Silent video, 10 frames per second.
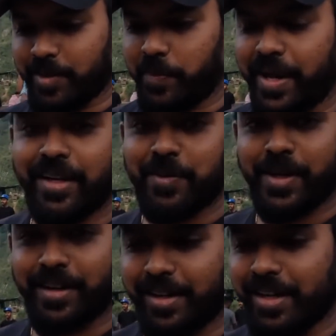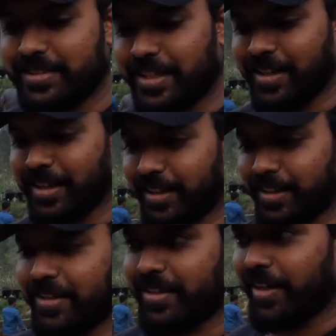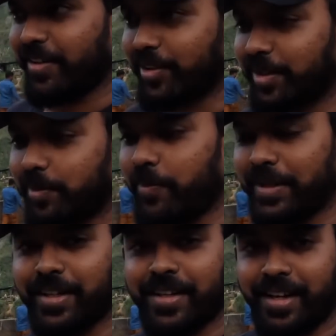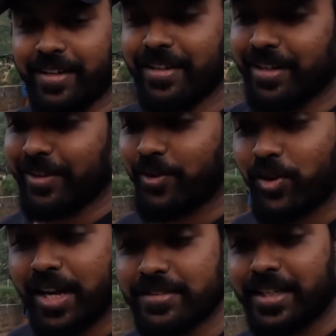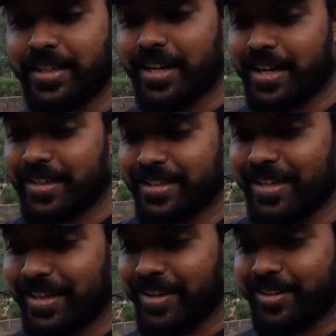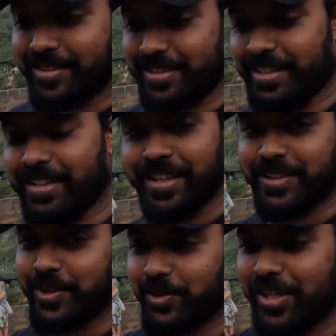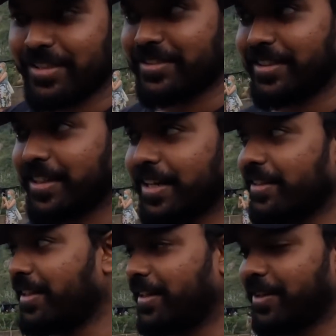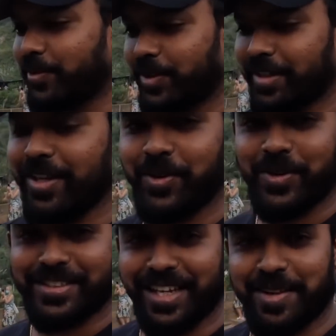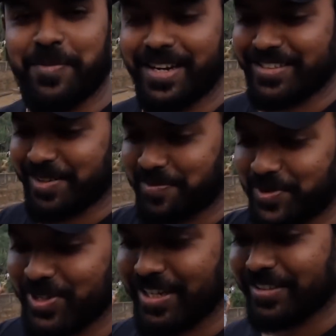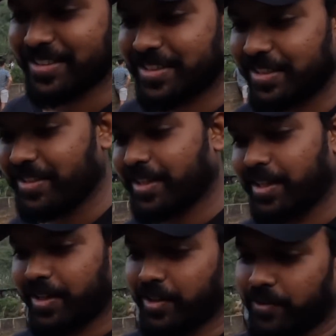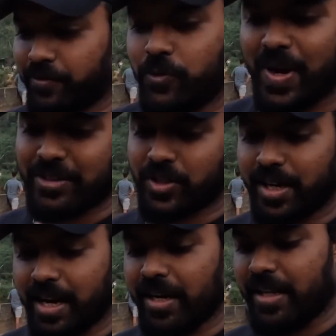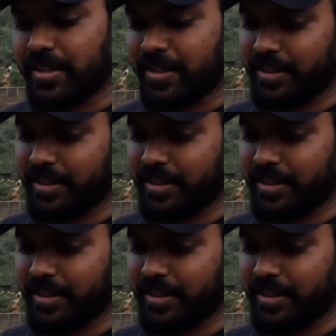பயங்கரமாக எல்லோரும் எக்ஸைட் ஆனாங்க ட்ரெயின் வந்தப்போ பார்த்தா ட்ரெயினில் இருக்கிறவங்களும் எக்ஸைட்டடாக இருந்தாங்க கீழே இருந்தவங்களும் எக்ஸைட்டடாக இருந்தாங்க ஒரு ஒரு செலப்ரேஷன் மூடாக இருந்துச்சு வியூ ஆக்சுவலாக நல்லா தான்